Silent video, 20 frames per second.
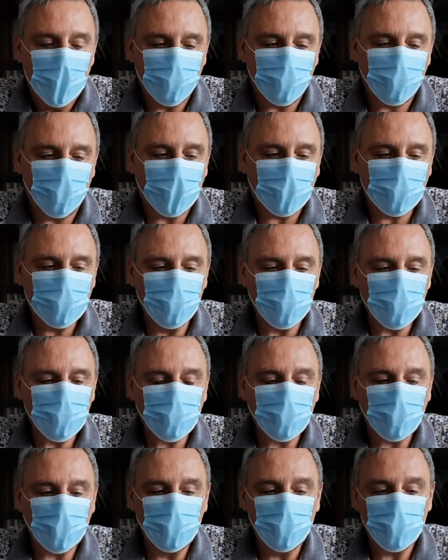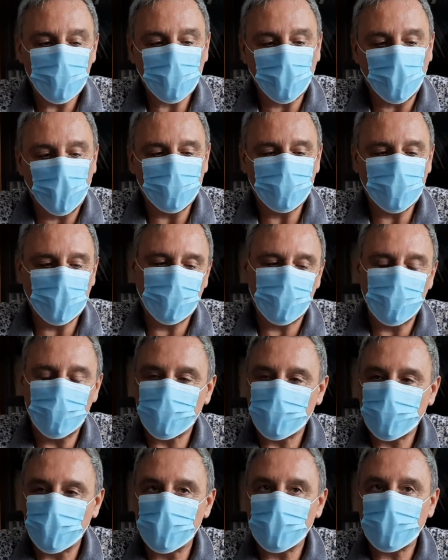varie entre
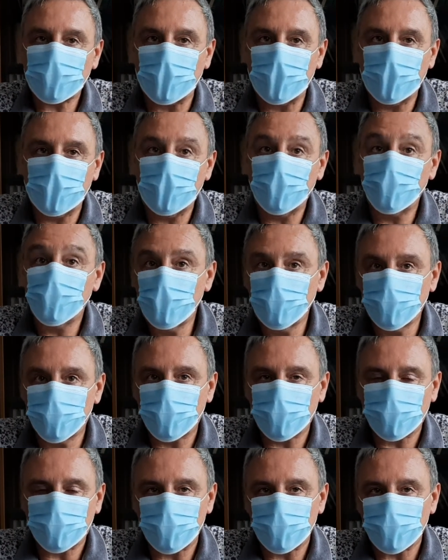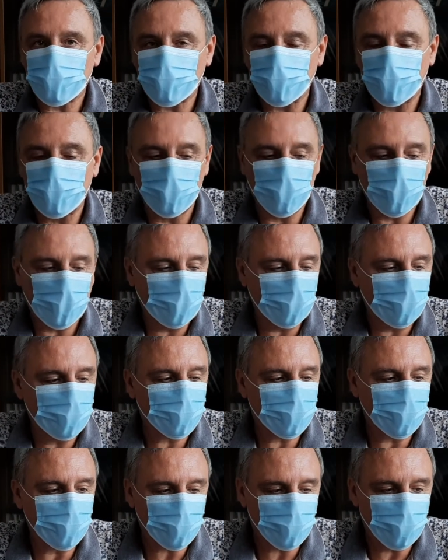3,5 et 8 selon
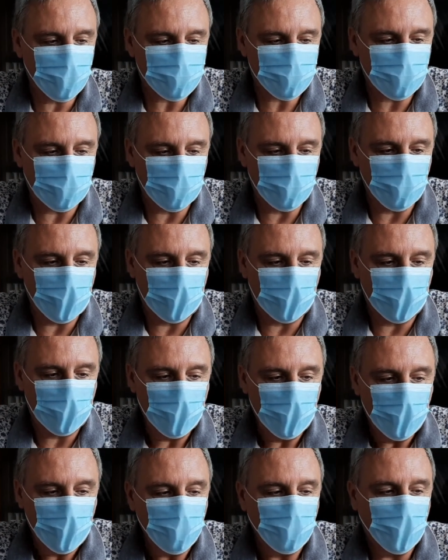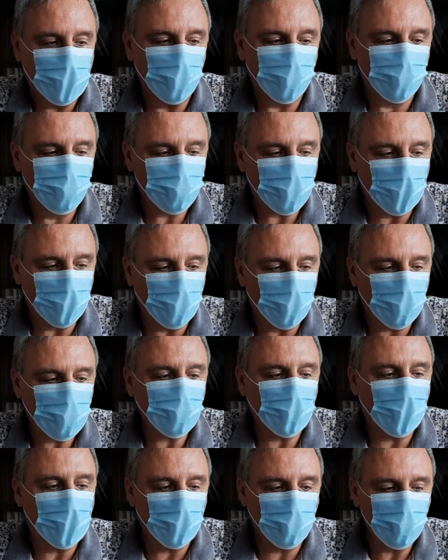les espèces animales. Mais le plus
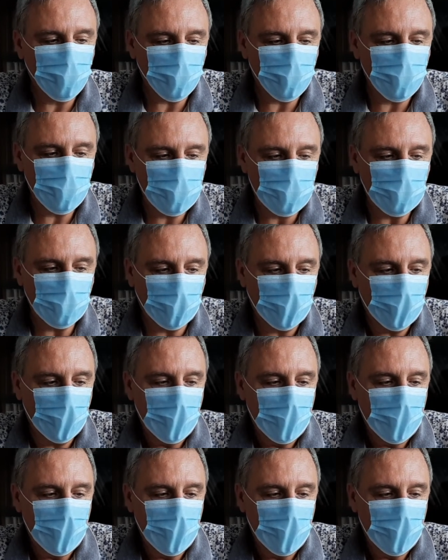important à retenir